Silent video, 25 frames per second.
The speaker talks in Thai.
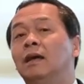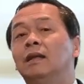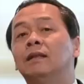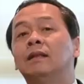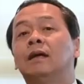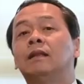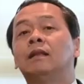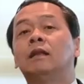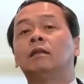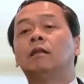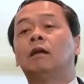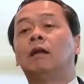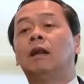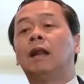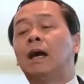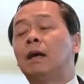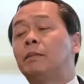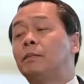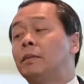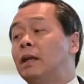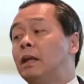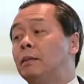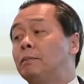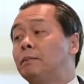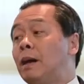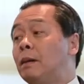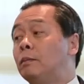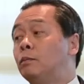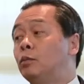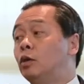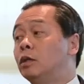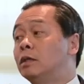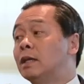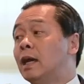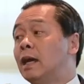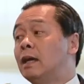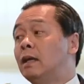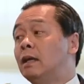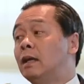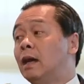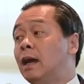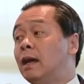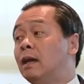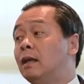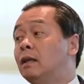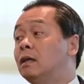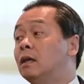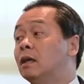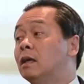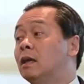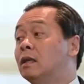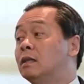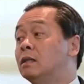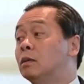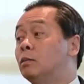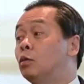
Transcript: แต่ถ้าตอนแรกไม่ได้ปั๊มหัวใจหรือให้เลือดไอจ